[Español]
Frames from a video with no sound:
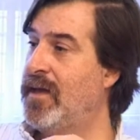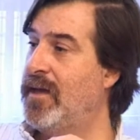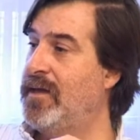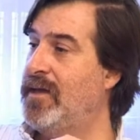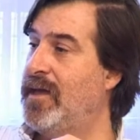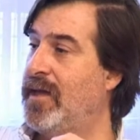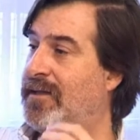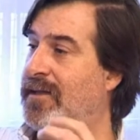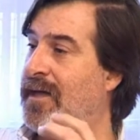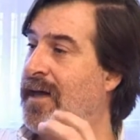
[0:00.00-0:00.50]

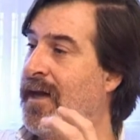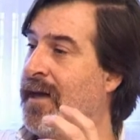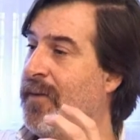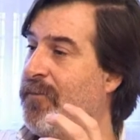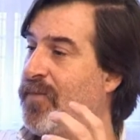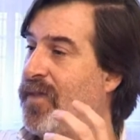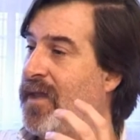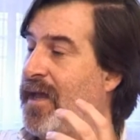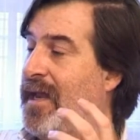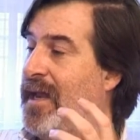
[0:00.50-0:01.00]
y
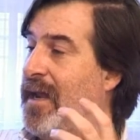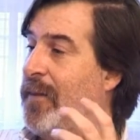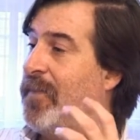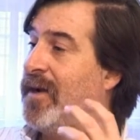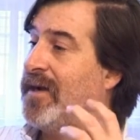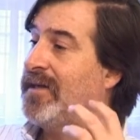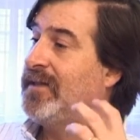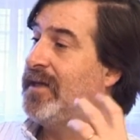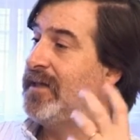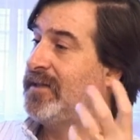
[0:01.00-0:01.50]
está en la
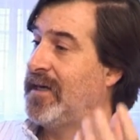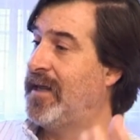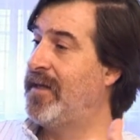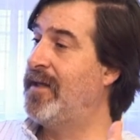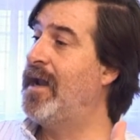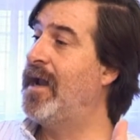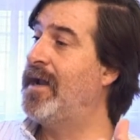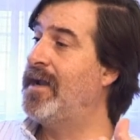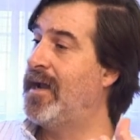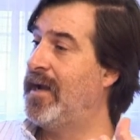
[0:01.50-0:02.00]
parte de atrás de
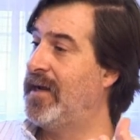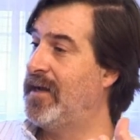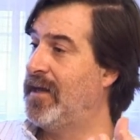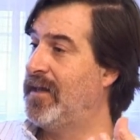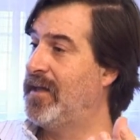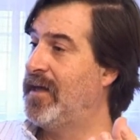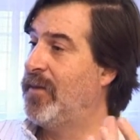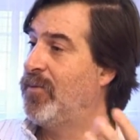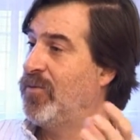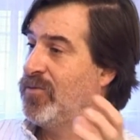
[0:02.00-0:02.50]
la nalga,
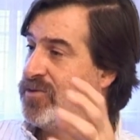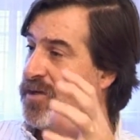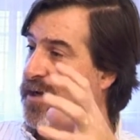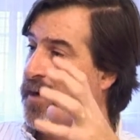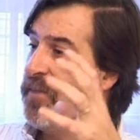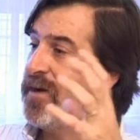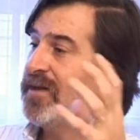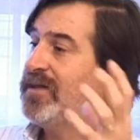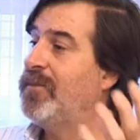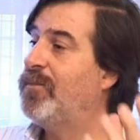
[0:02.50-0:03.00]
digamos, en la
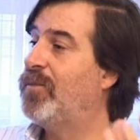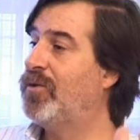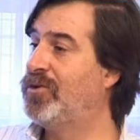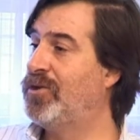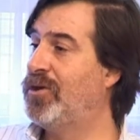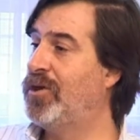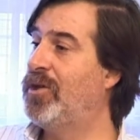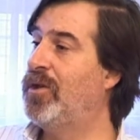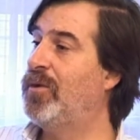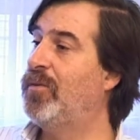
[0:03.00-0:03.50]
parte
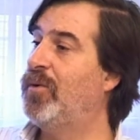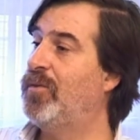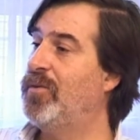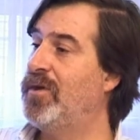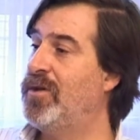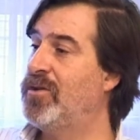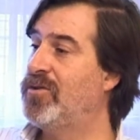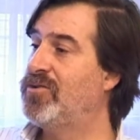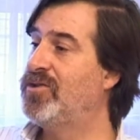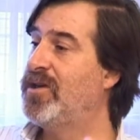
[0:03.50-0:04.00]
posterior del
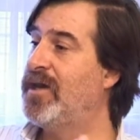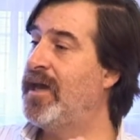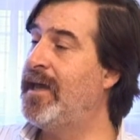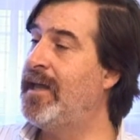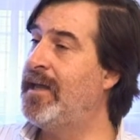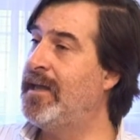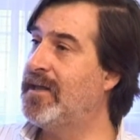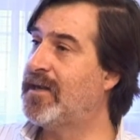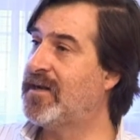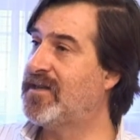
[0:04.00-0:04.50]
bovino. Si
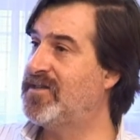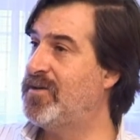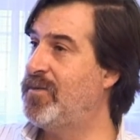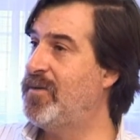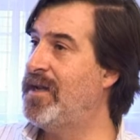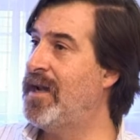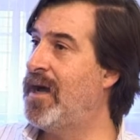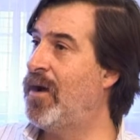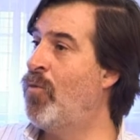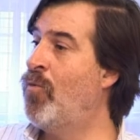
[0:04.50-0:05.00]
ahí
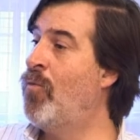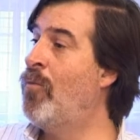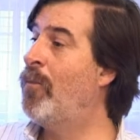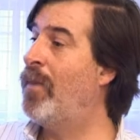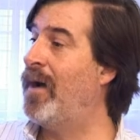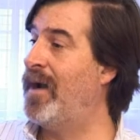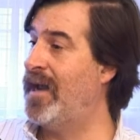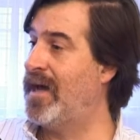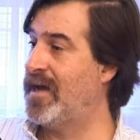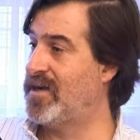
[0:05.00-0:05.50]
recibiera un
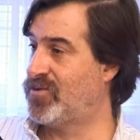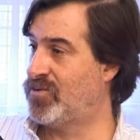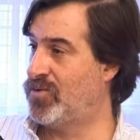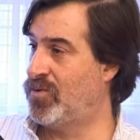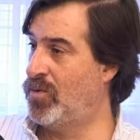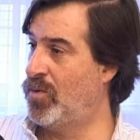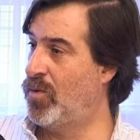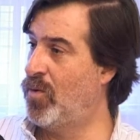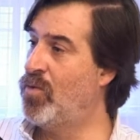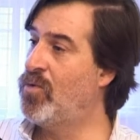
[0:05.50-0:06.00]

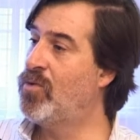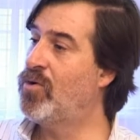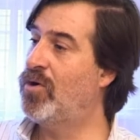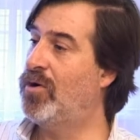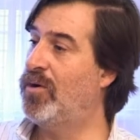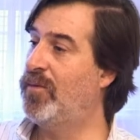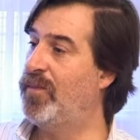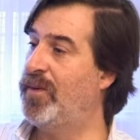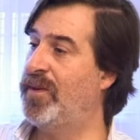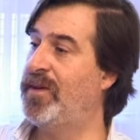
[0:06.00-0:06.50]
palazo o un
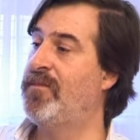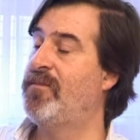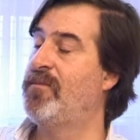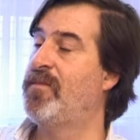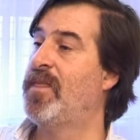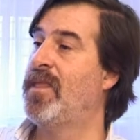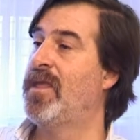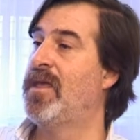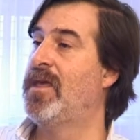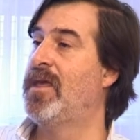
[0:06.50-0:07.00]
golpe,
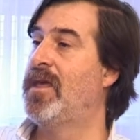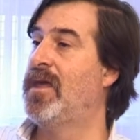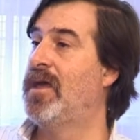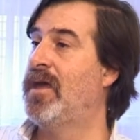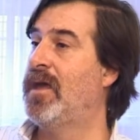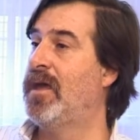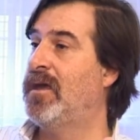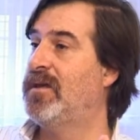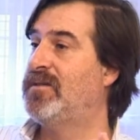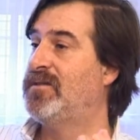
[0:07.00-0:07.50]

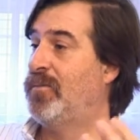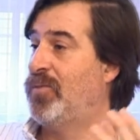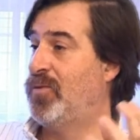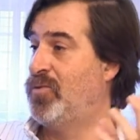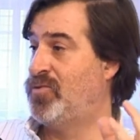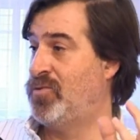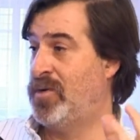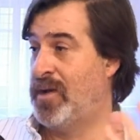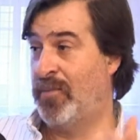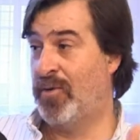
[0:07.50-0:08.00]
eh, se
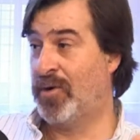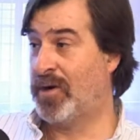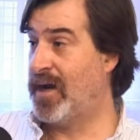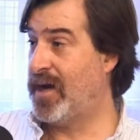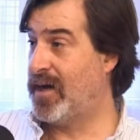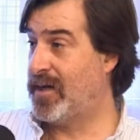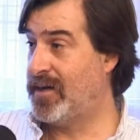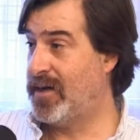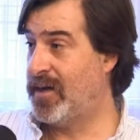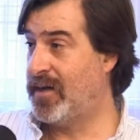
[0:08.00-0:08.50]
produce una
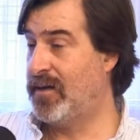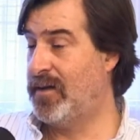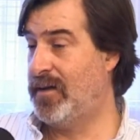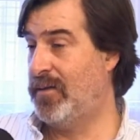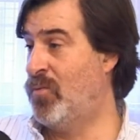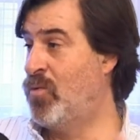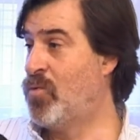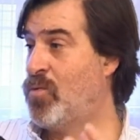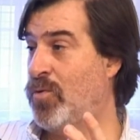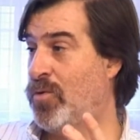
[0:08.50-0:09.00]
hemorragia, el
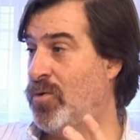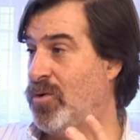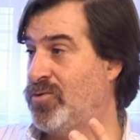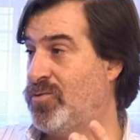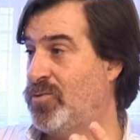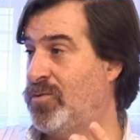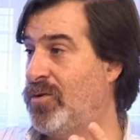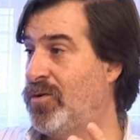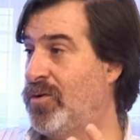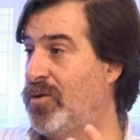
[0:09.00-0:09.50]
músculo es
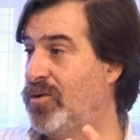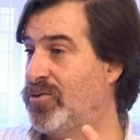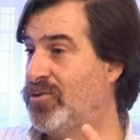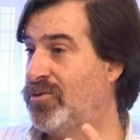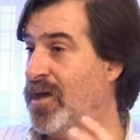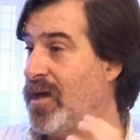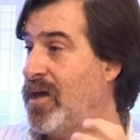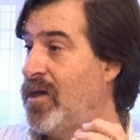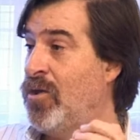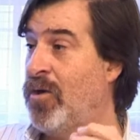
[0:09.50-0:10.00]
uno de los
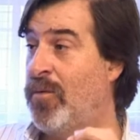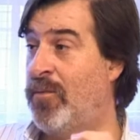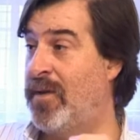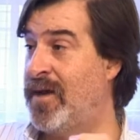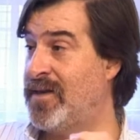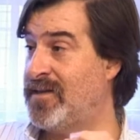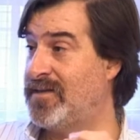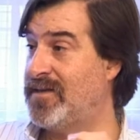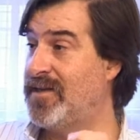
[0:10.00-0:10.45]
tejidos más